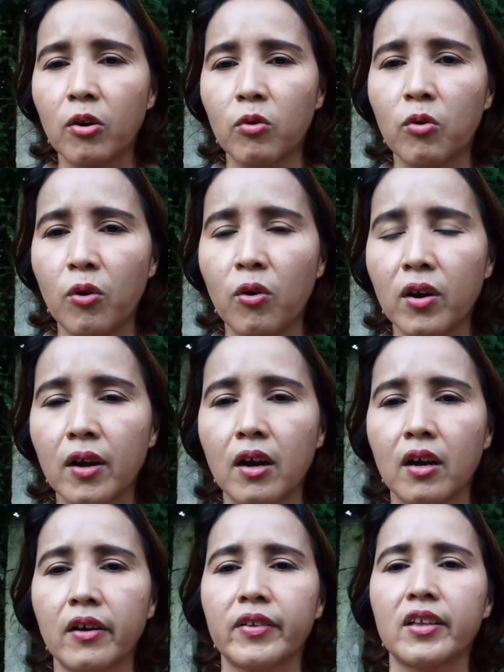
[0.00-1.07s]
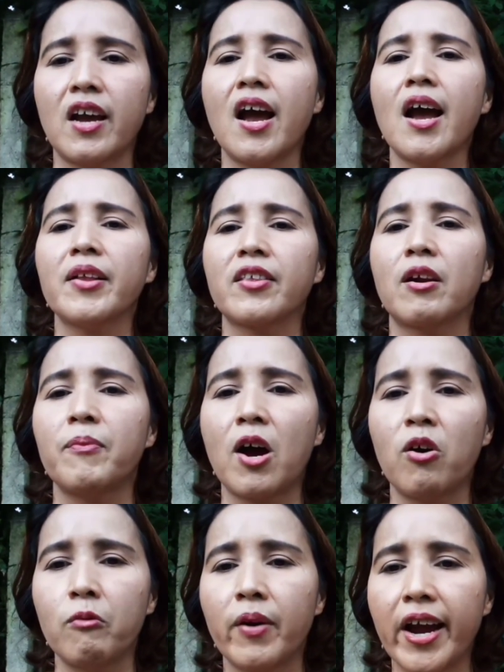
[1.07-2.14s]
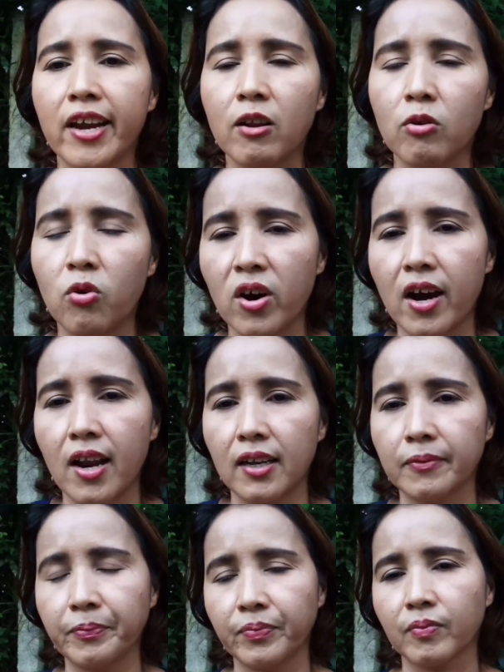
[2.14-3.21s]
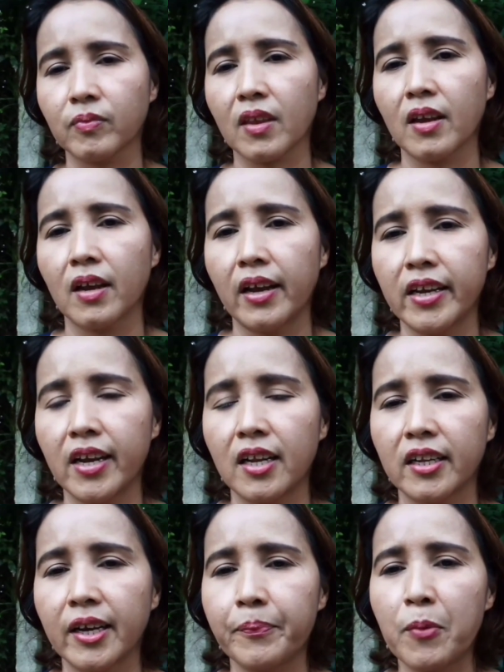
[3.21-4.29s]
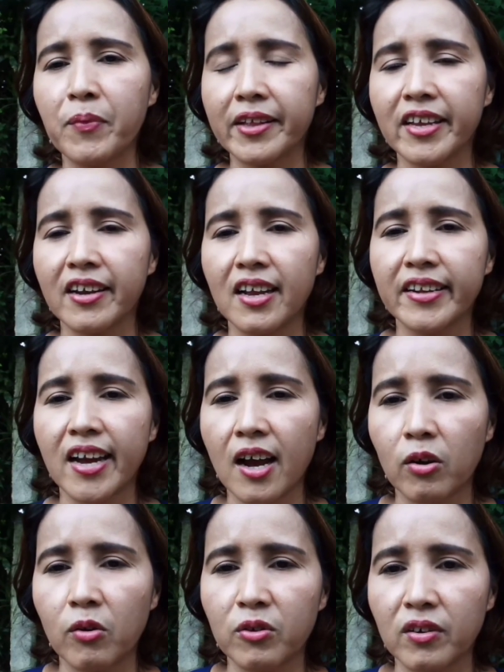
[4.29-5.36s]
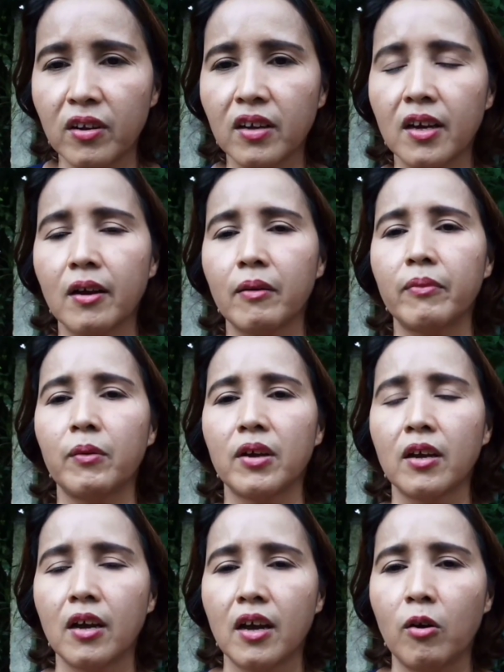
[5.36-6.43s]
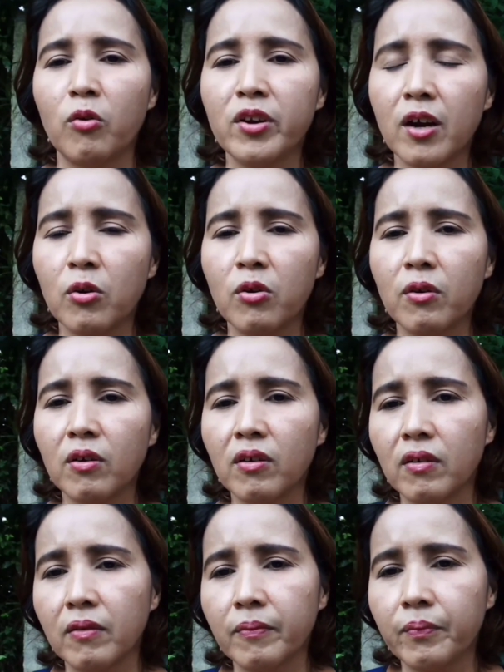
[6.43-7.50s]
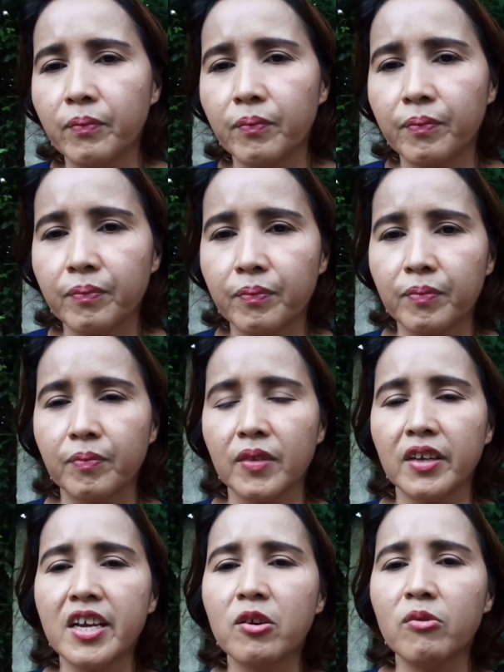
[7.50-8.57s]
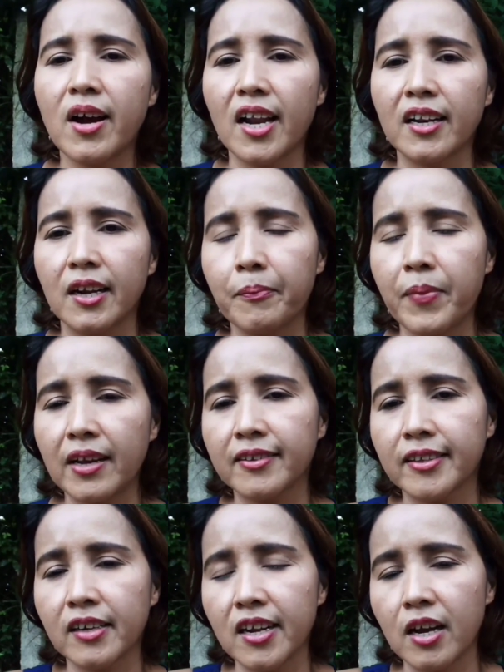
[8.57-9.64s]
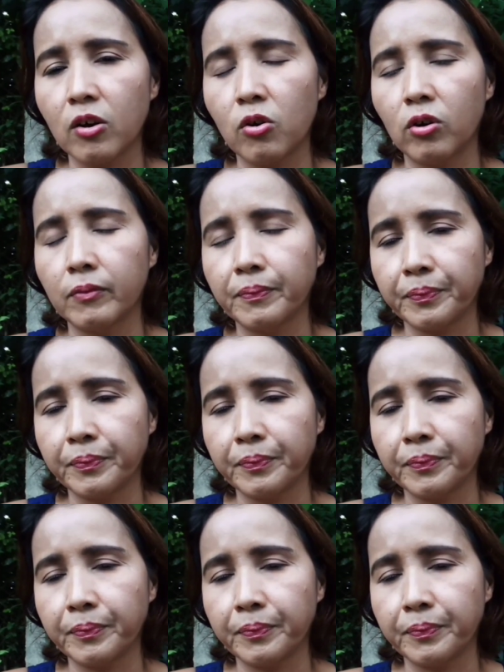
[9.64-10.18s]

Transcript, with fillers: ako ng trabaho by local. Ayan, nagpa-medical na ako. Una kong ginawa, nagpa-x-ray ako.